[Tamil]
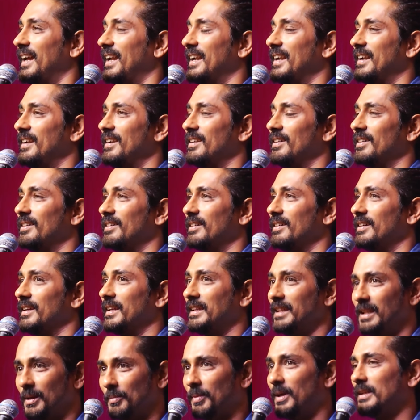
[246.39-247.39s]
அண்ட்
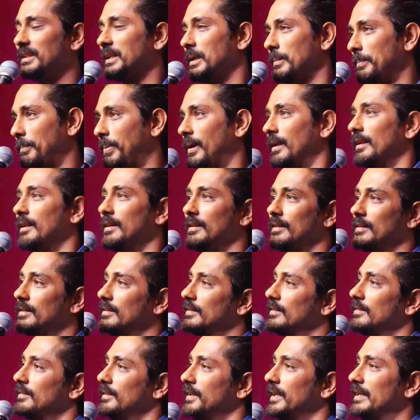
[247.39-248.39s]
இந்த மாதிரி பல
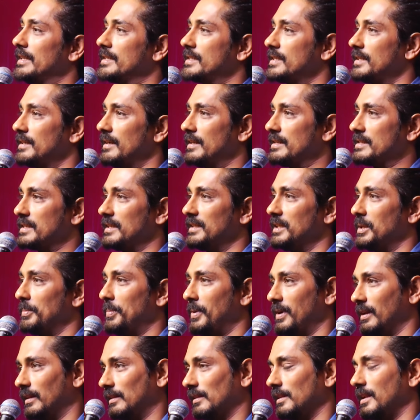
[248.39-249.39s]
இன்சிடென்ட்ஸ் இந்த
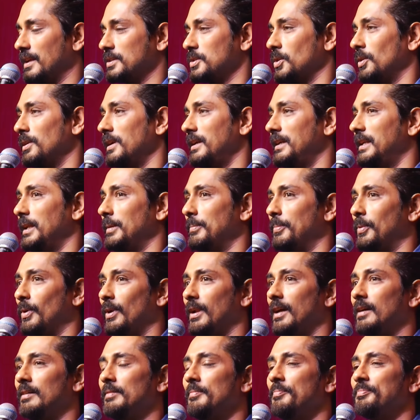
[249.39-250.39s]
படத்தை நான் சொல்லிகிட்டே
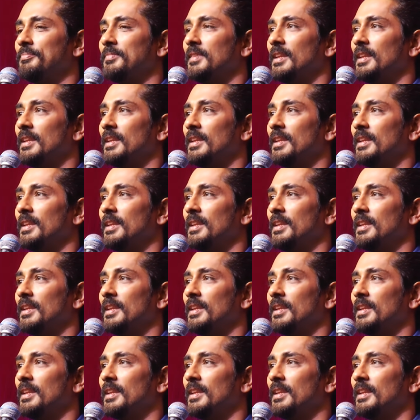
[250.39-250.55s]
போகலாம்